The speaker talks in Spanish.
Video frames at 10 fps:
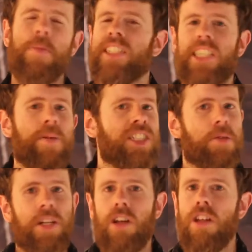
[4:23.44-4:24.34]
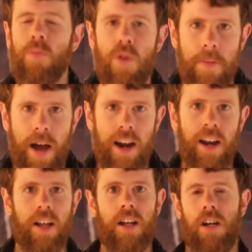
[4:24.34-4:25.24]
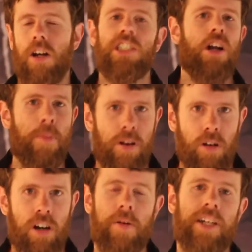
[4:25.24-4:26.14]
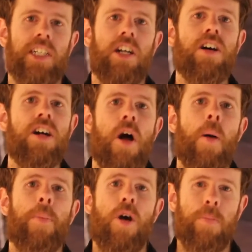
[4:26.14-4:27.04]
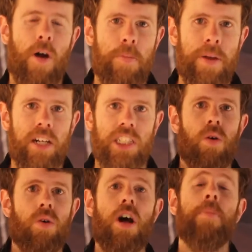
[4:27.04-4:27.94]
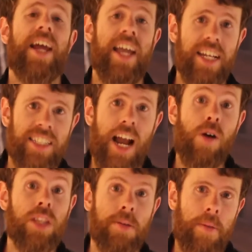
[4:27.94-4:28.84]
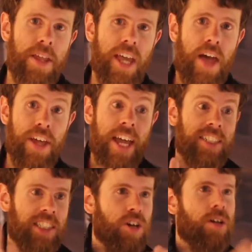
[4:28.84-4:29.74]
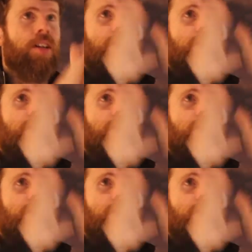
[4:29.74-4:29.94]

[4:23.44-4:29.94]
Y me sabe sobre todo muy mal, no solo por Doc Rivers, sino por Paul Pierce, un hombre que es la última vez que hace esto.